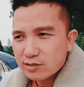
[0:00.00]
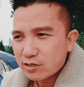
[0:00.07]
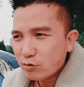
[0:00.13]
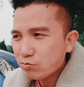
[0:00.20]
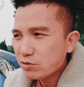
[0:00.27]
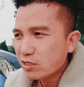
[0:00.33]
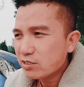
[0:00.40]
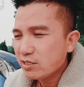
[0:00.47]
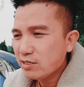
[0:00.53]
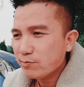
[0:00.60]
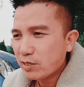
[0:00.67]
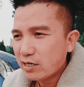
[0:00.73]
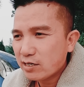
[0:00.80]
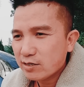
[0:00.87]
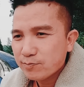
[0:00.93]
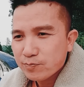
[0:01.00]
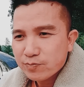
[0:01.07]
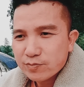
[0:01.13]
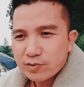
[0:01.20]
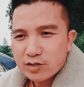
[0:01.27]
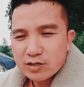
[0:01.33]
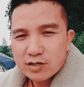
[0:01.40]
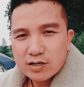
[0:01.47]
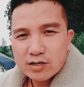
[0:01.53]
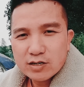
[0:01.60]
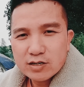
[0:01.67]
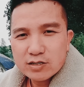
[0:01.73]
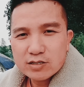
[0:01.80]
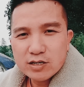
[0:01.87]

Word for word: không chất xịn mà là ờ,